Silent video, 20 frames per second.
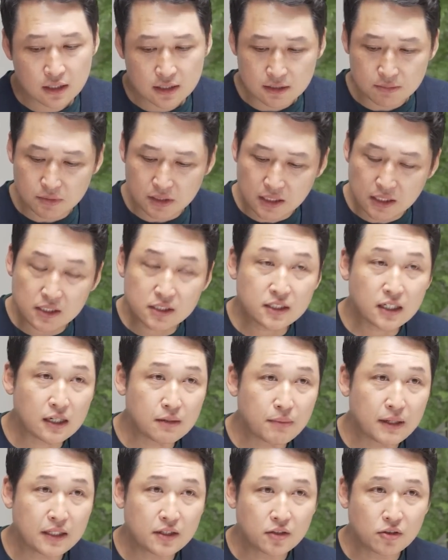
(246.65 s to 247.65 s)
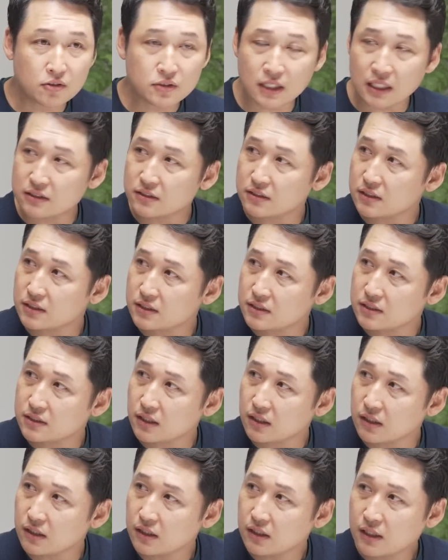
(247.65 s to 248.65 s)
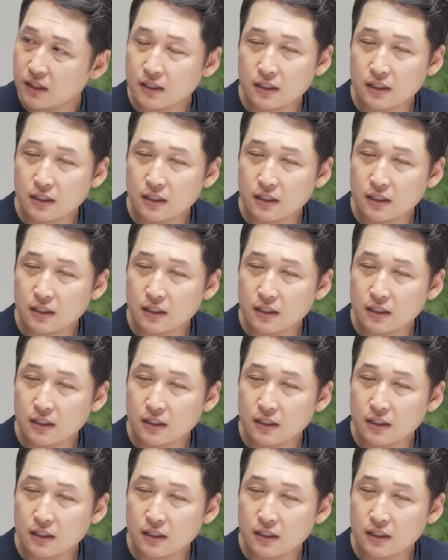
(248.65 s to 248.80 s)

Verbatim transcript: 그럼 1차 벤더사들이 있어요.